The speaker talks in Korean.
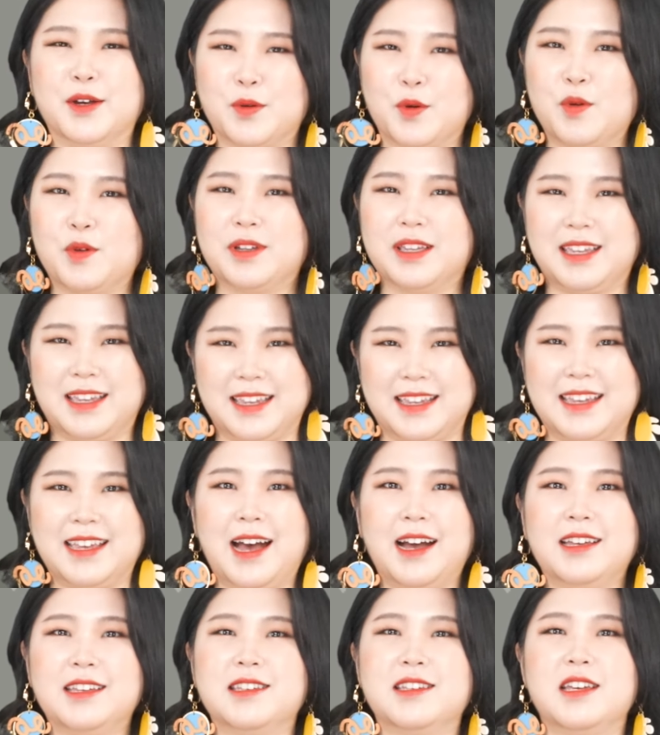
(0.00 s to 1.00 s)
꼭 이
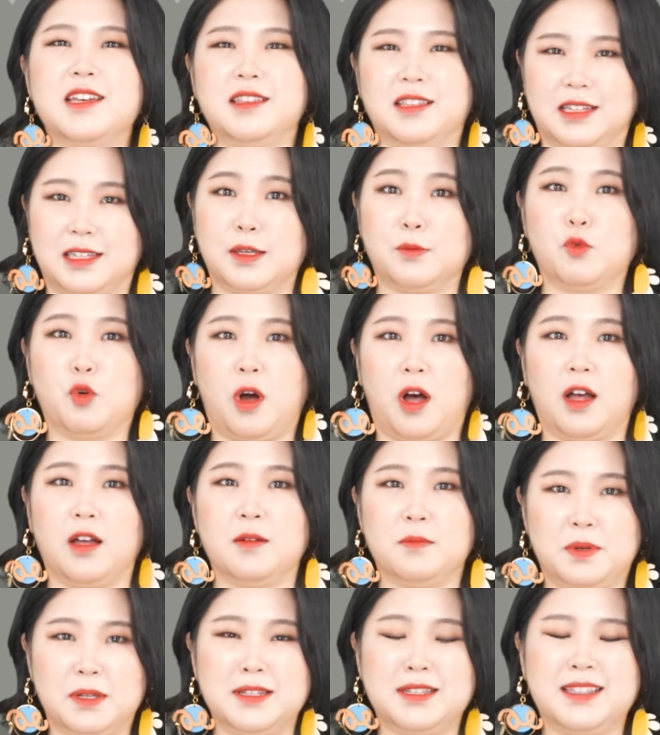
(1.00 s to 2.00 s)
향기의 느낌과
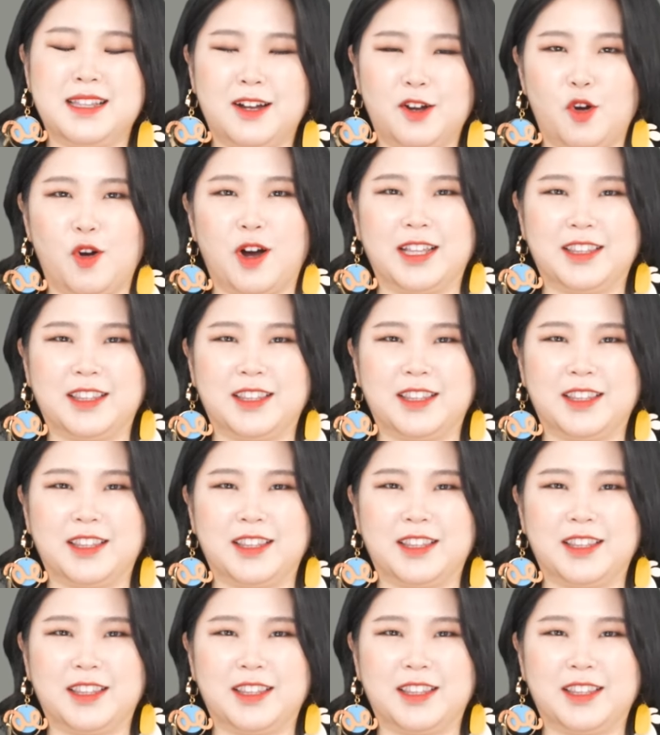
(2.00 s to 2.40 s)
비슷한 것